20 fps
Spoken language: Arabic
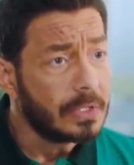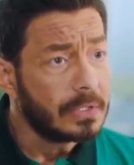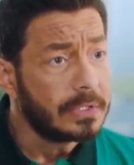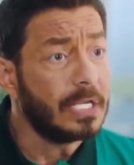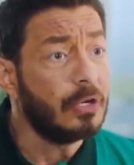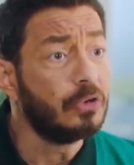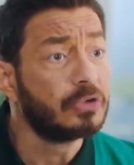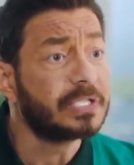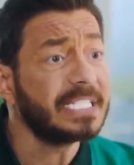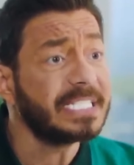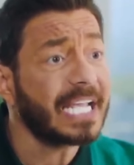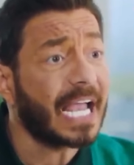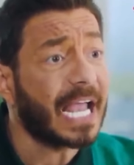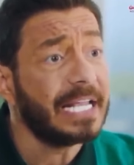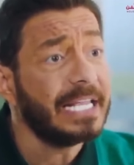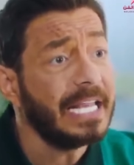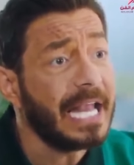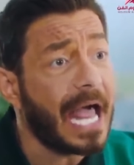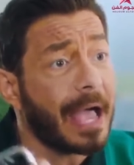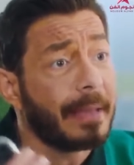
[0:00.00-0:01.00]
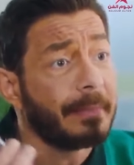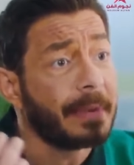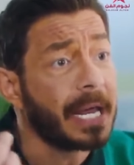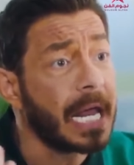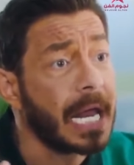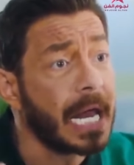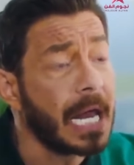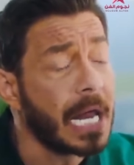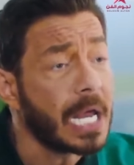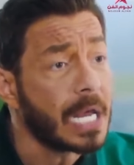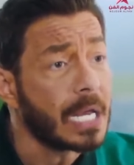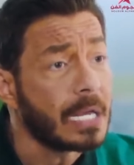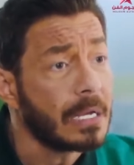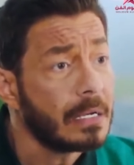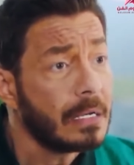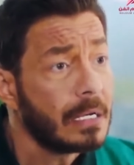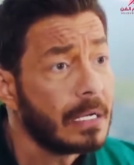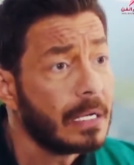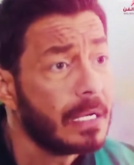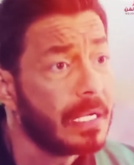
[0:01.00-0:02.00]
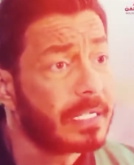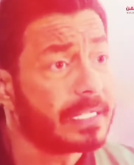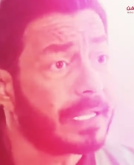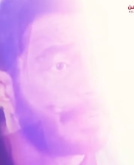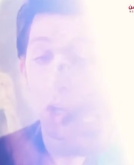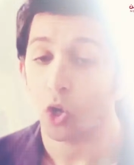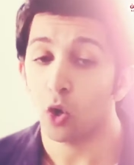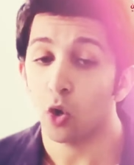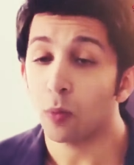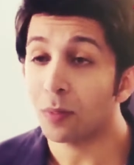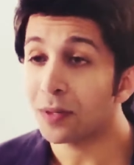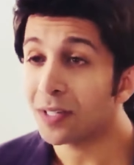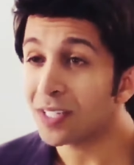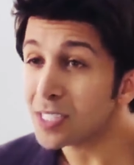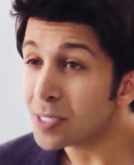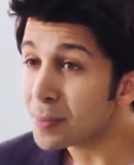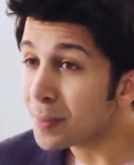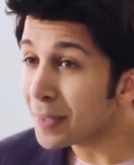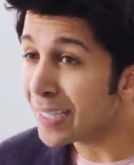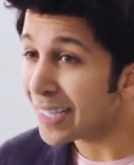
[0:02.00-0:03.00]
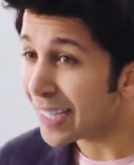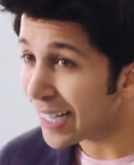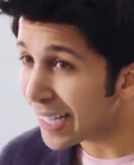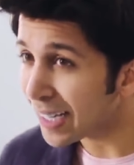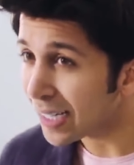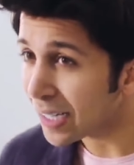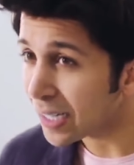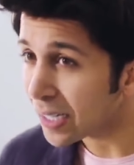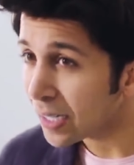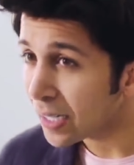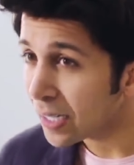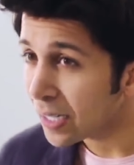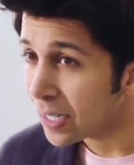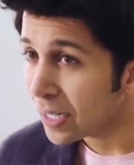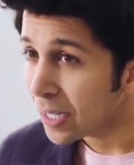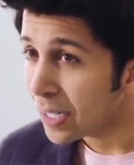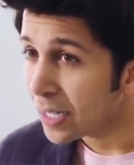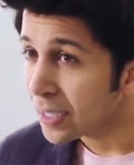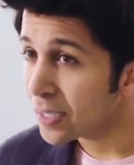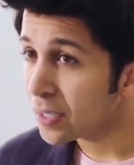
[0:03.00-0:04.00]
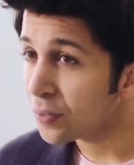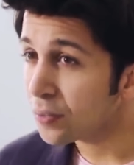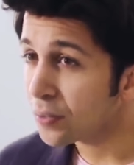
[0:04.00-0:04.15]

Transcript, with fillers: فالناس كانت حابة تعرف رد فعله إيه لما هشام اتقدم لليلى